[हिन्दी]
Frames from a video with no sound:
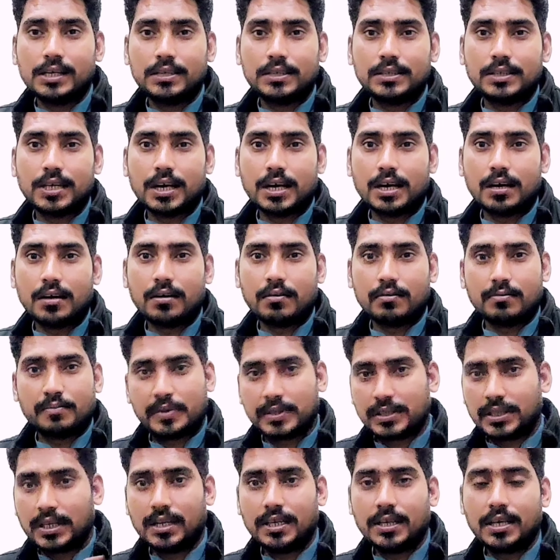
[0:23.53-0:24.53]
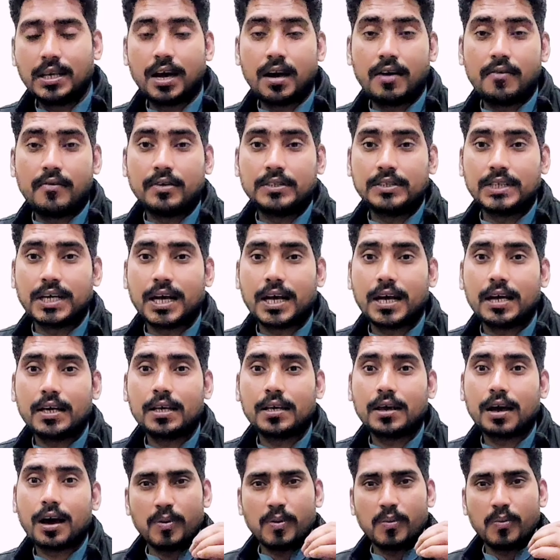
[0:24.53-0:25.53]
या पता नहीं क्या वजह है कि
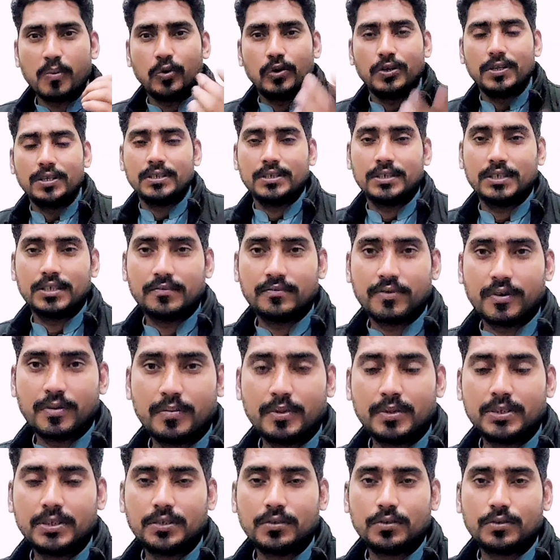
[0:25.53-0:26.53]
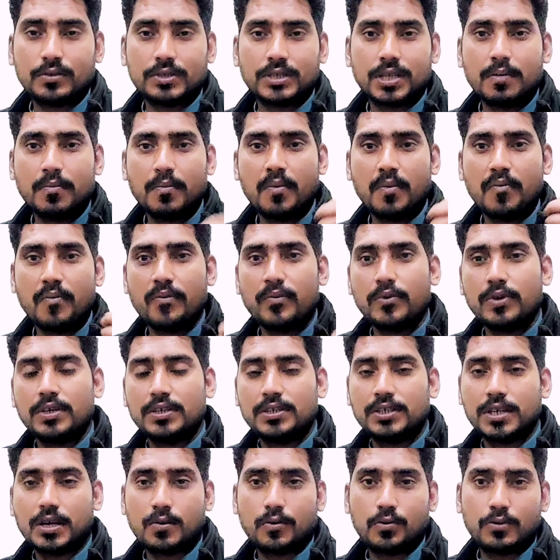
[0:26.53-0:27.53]
मामूली सी इन्फॉर्मेशन होती है मामूली
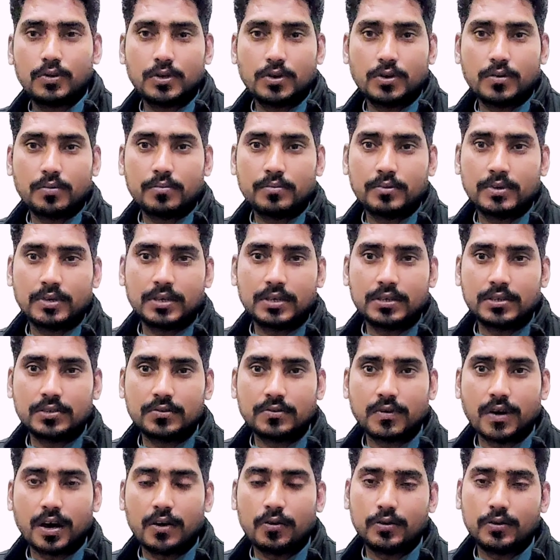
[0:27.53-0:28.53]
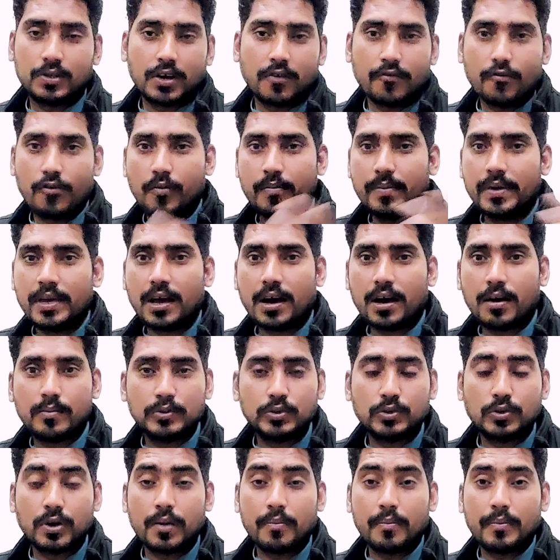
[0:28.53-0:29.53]
से कोई सवाल होता है वो भी आप
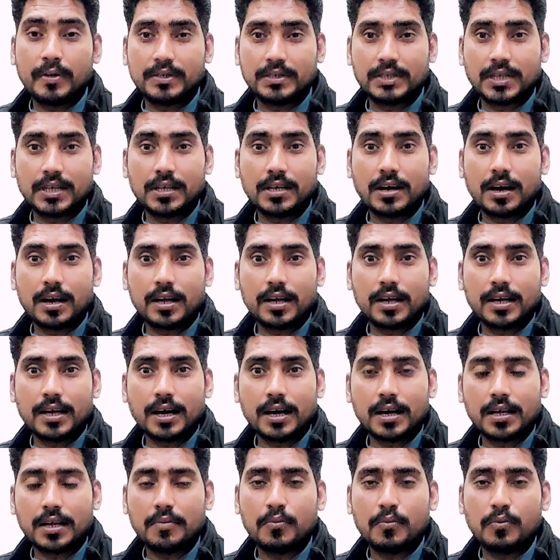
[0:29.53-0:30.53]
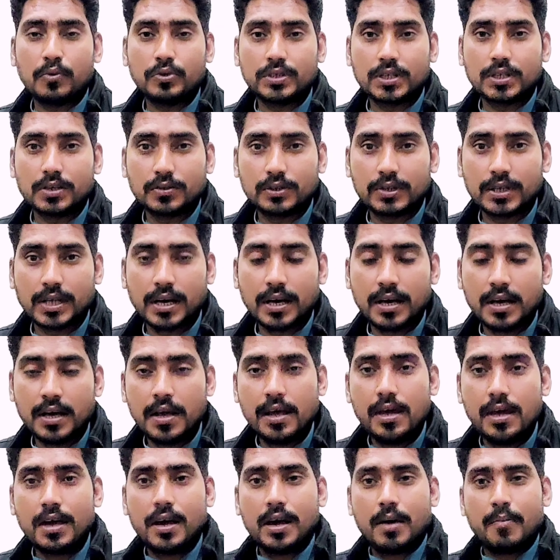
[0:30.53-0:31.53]
जो है पर्सनल कॉलें करके पूछ रहे होते हैं
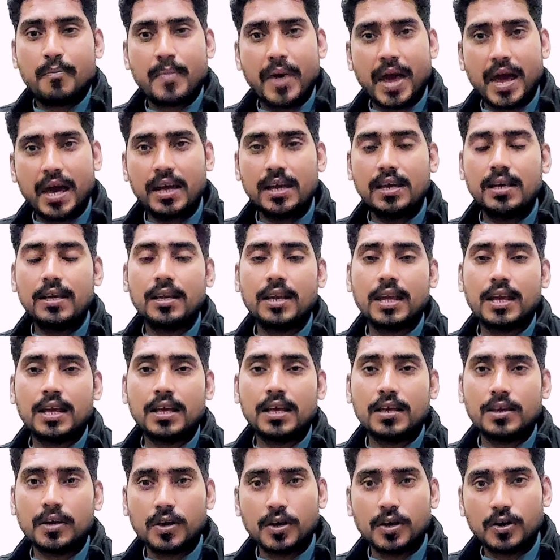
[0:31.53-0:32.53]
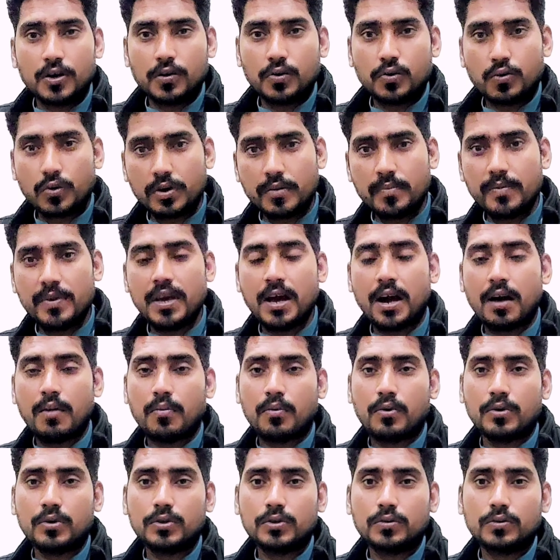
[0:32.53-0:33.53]
मैं ही नहीं कोई भी
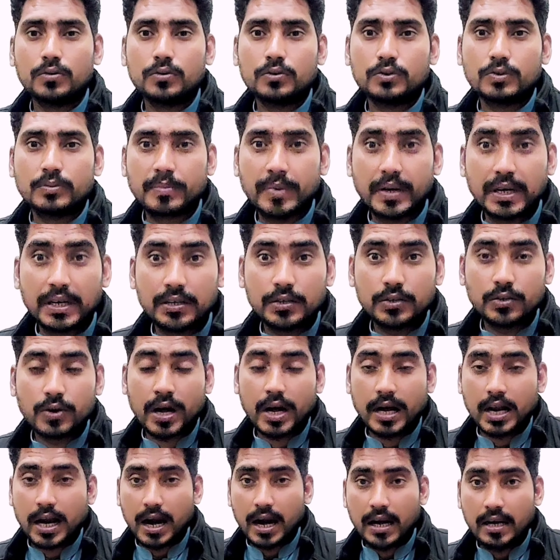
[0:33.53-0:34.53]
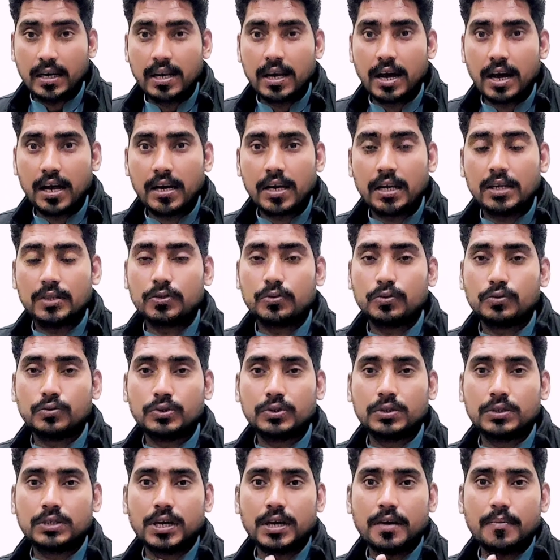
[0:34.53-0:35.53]
आपको यूट्यूब पर जो है गाइड कर रहा है तो
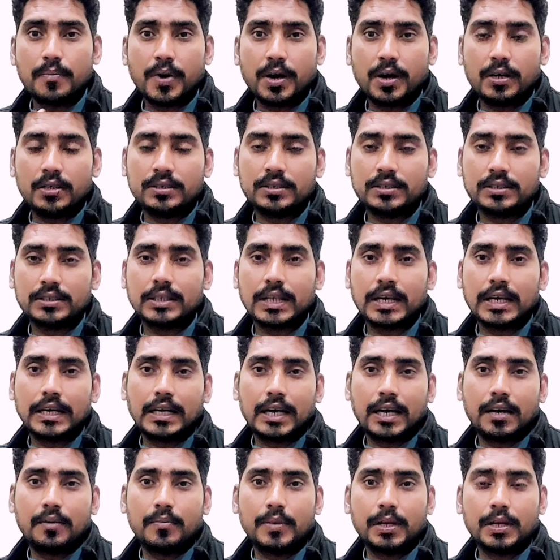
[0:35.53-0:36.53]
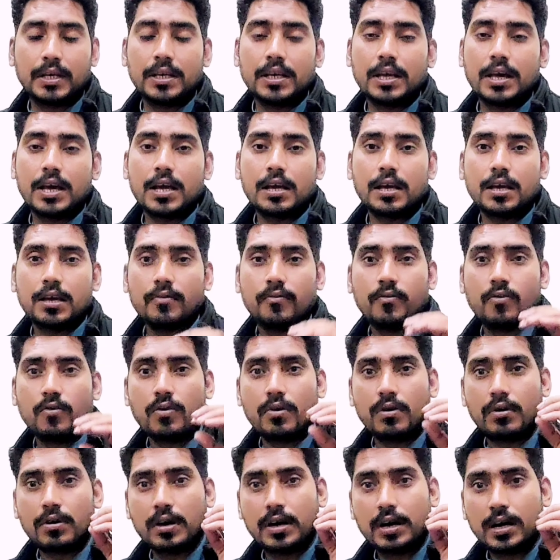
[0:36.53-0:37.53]
उसके पास इतना टाइम नहीं है कि वो
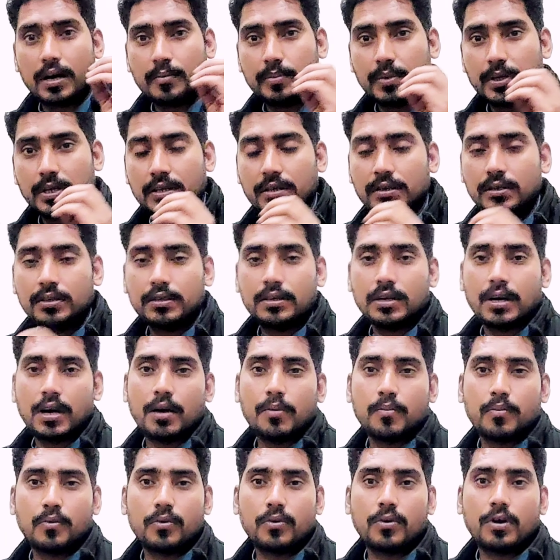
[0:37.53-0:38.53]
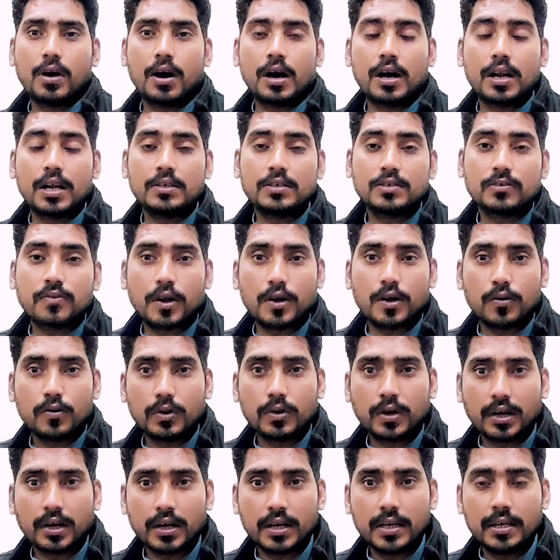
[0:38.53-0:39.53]
आपकी आपको हर सवालों
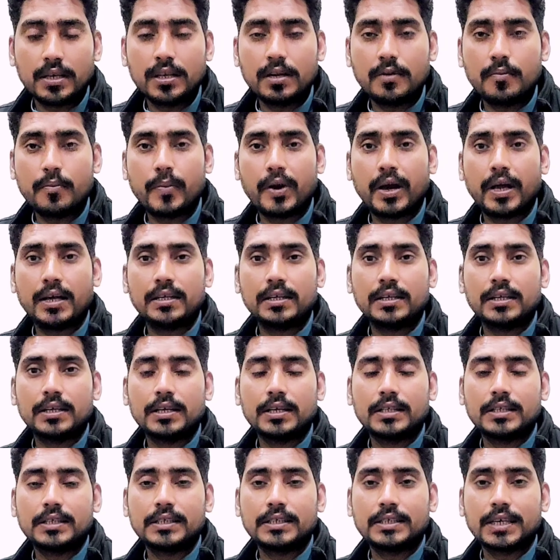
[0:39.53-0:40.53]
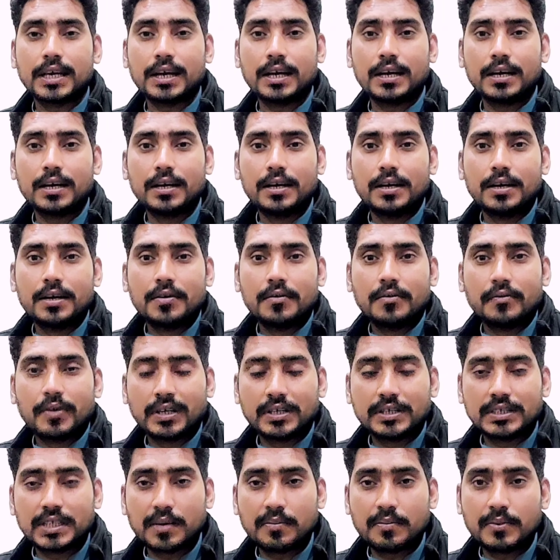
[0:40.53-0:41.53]
के ही रिप्लाई दे ठीक है
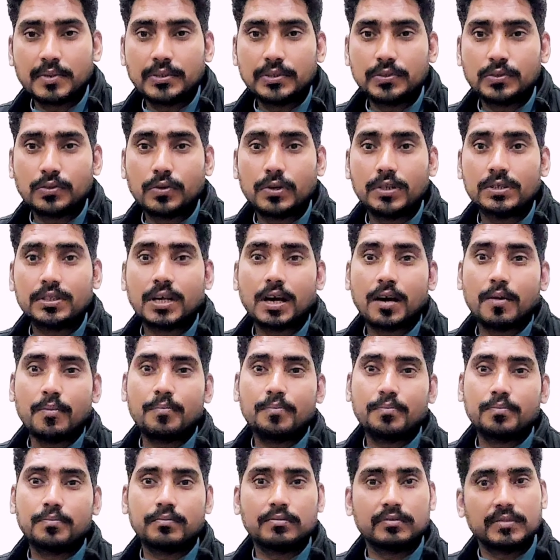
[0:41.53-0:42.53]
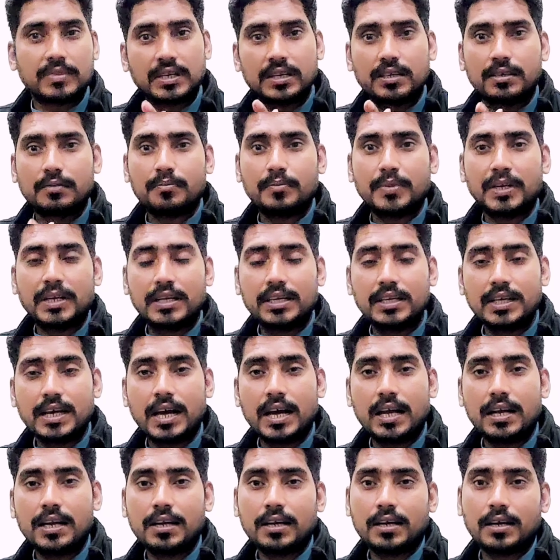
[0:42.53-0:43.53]
व्हाट्सएप की सूरत आप मिली है
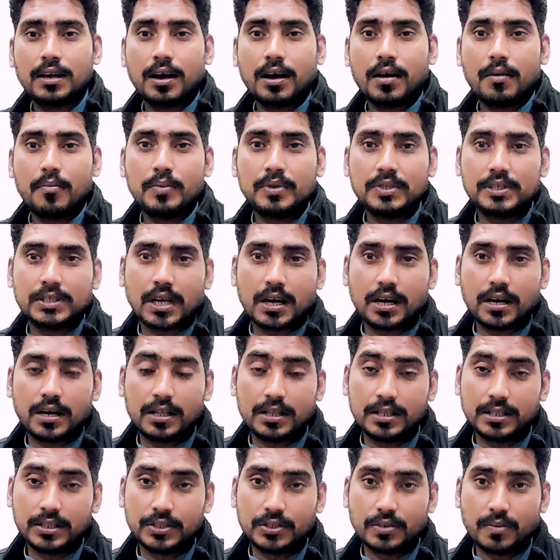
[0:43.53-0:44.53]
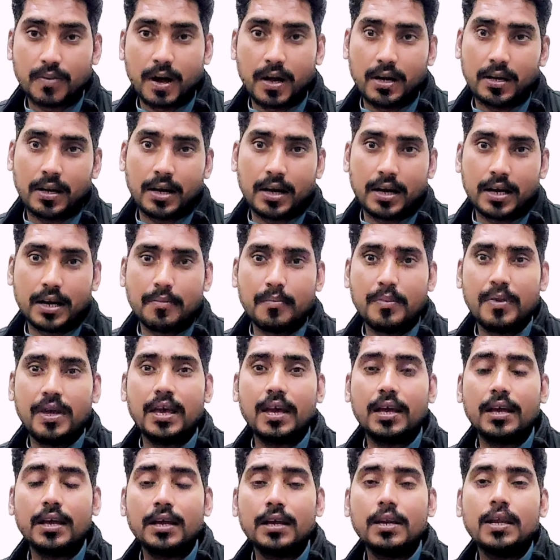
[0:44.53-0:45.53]
लेकिन आप इसका गलत इस्तेमाल कर रहे हैं मैं
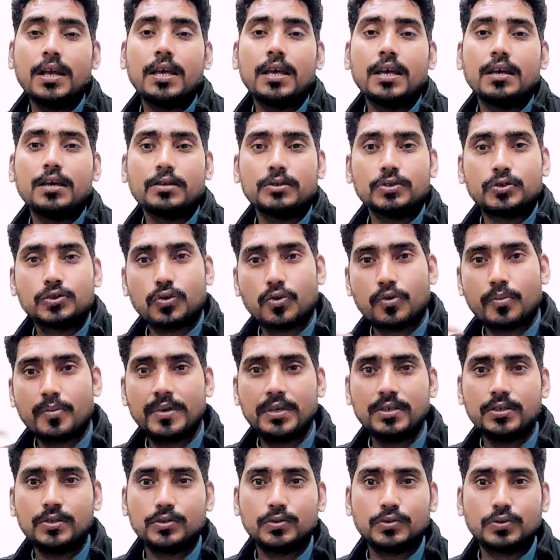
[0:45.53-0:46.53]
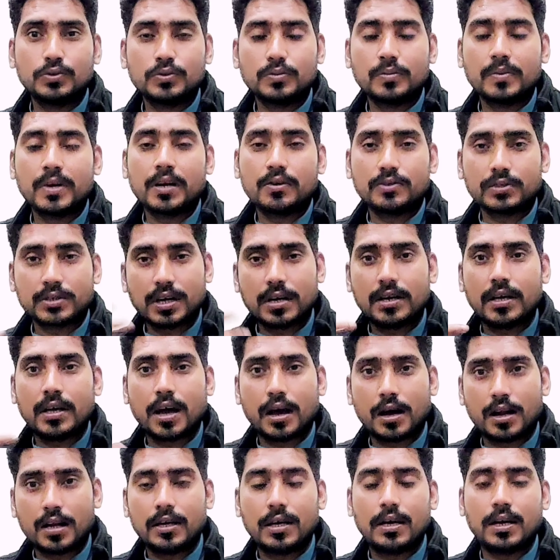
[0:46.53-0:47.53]
ही नहीं जो भी यूट्यूबर है उसका
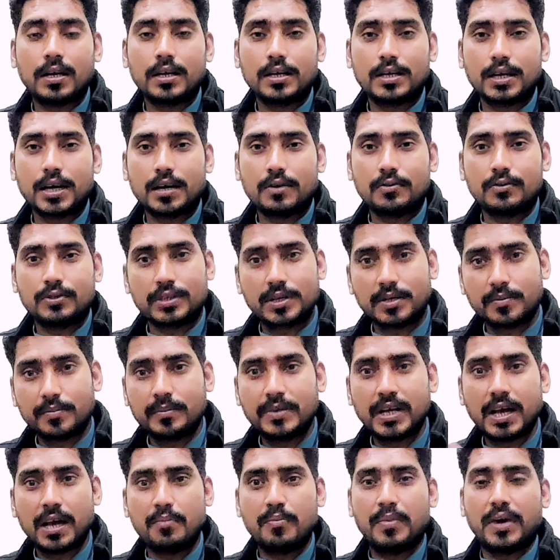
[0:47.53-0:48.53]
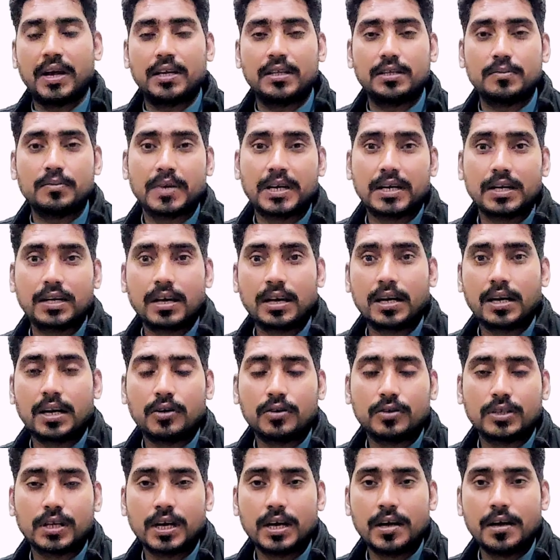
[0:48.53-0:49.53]
ख्याल करेंगे यार उसने टाइम मैनेजमेंट करना
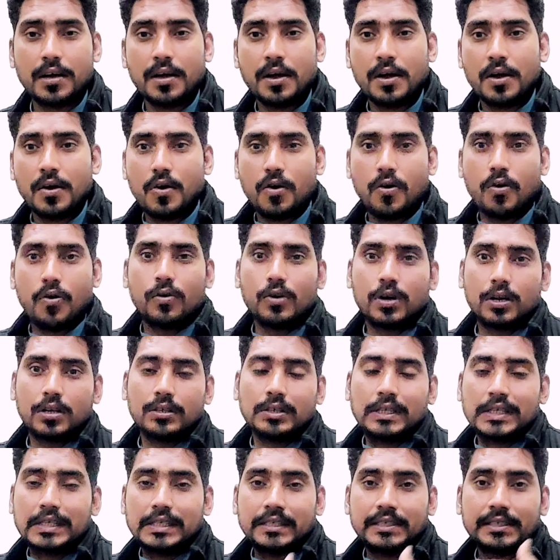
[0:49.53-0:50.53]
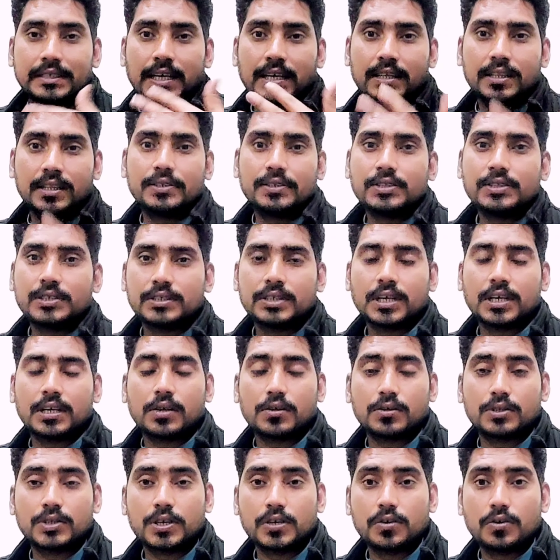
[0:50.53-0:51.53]
होता है और ज़्यादा से ज़्यादा
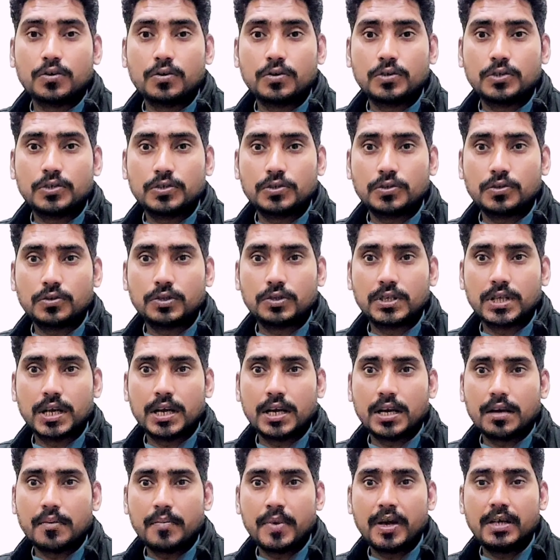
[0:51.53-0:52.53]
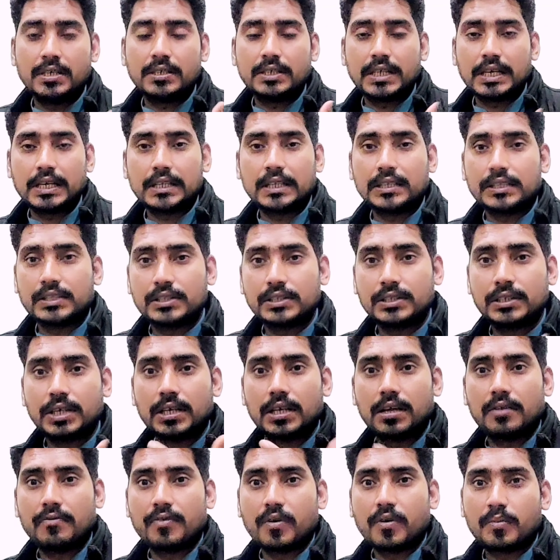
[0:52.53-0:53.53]
उसकी कोशिश होती है कि मैं ज़्यादा से ज़्यादा
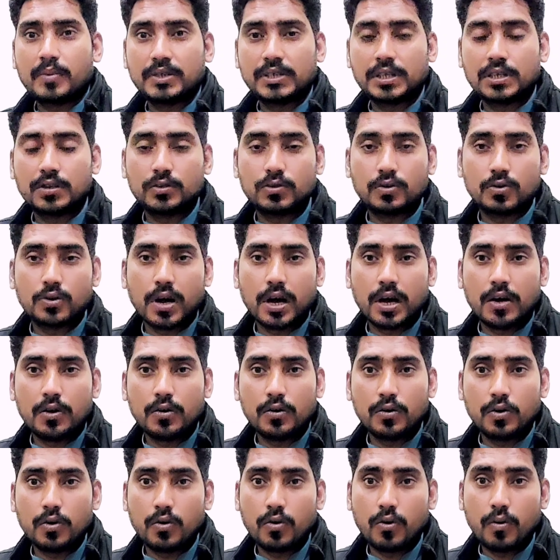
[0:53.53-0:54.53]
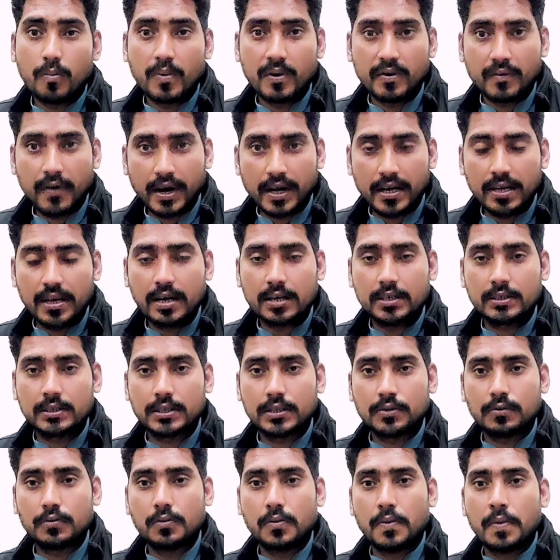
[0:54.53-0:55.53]
इन्फॉर्मेशन जो है लोगों को प्रोवाइड कर
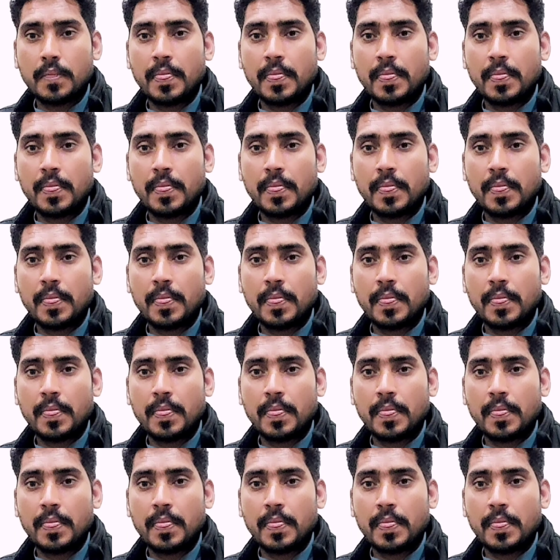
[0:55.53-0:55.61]
सकूँ